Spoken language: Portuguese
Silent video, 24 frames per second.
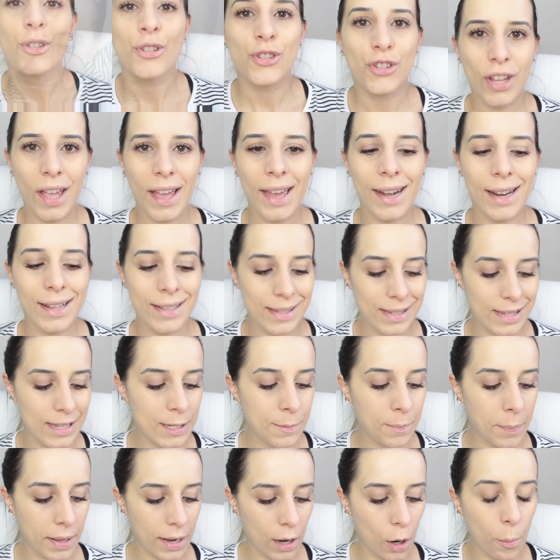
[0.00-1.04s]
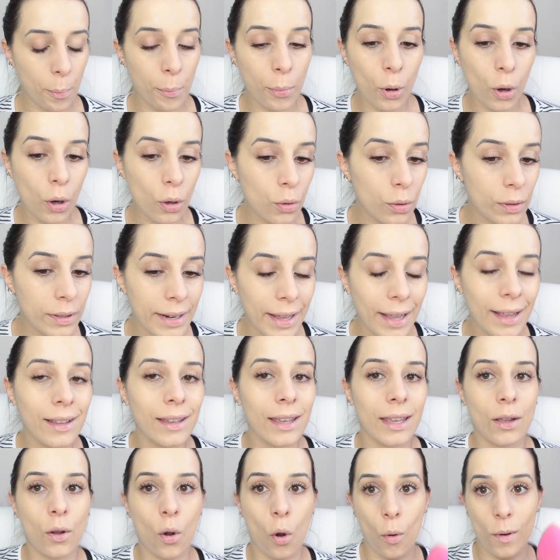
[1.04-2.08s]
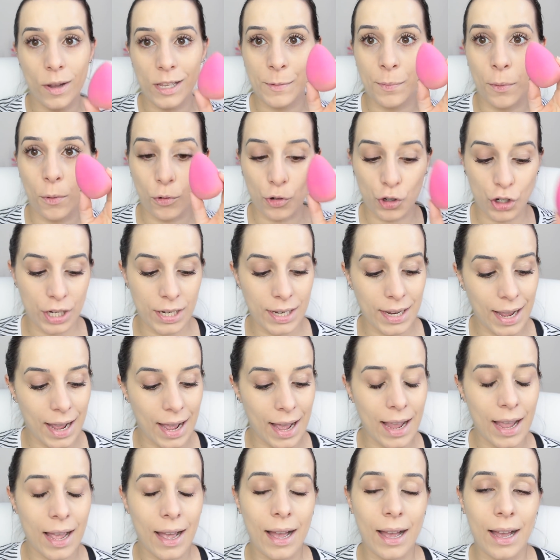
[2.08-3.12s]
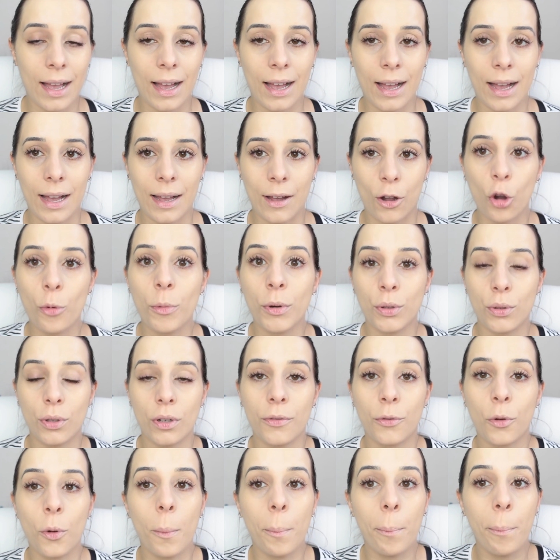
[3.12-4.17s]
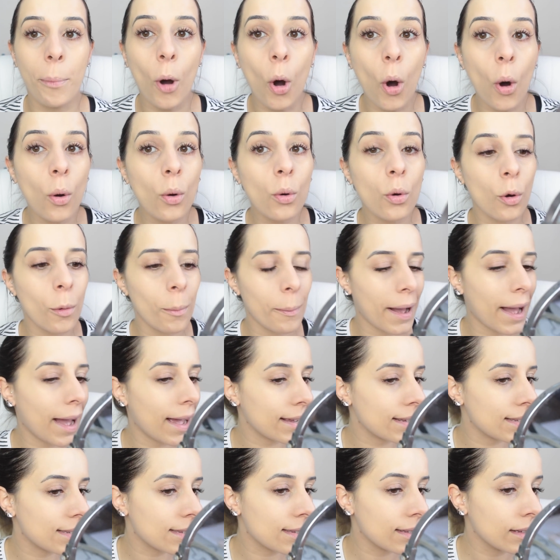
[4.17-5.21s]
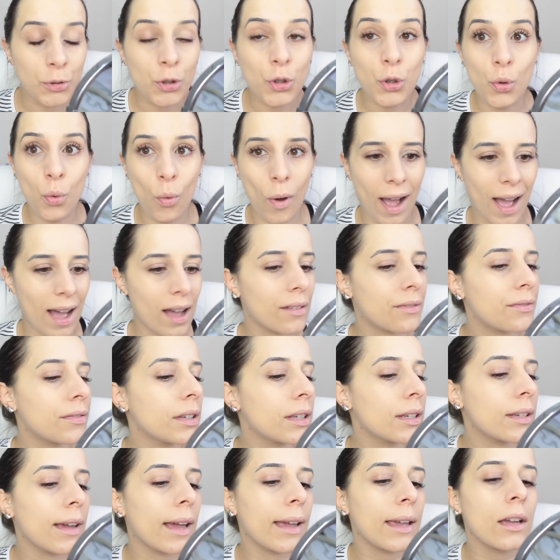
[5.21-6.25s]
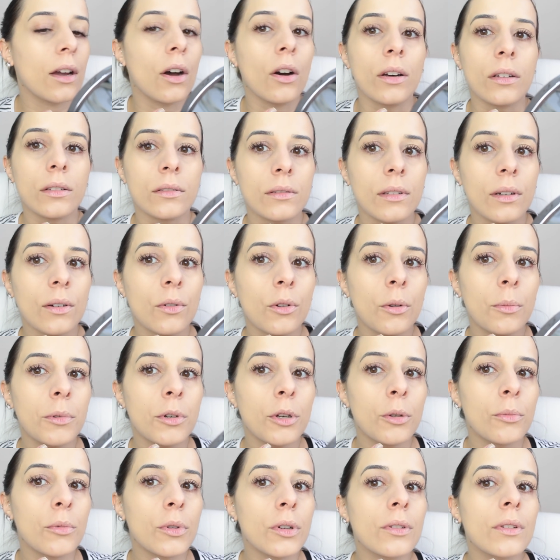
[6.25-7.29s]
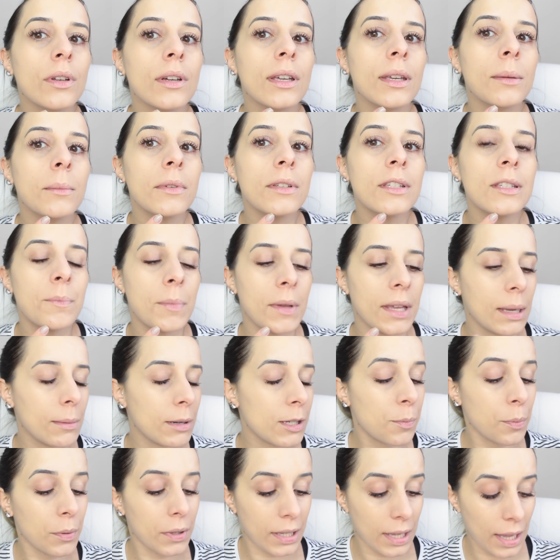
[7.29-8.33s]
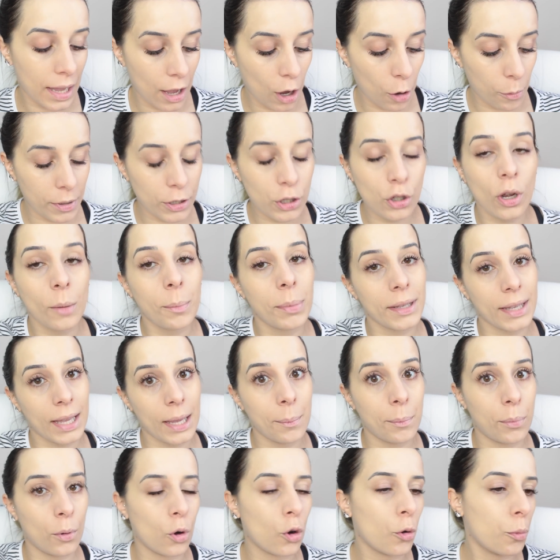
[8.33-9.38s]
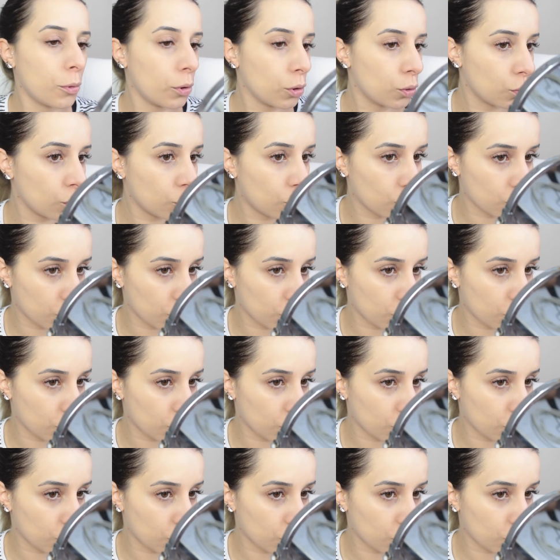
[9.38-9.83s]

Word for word: Já era de se esperar um pouco, né? Que com a esponjinha a, a cobertura ficou um pouco mais suave. E aí, ó, não cobriu muito aqui minha espinha, mas porque realmente eu apliquei pouco produto,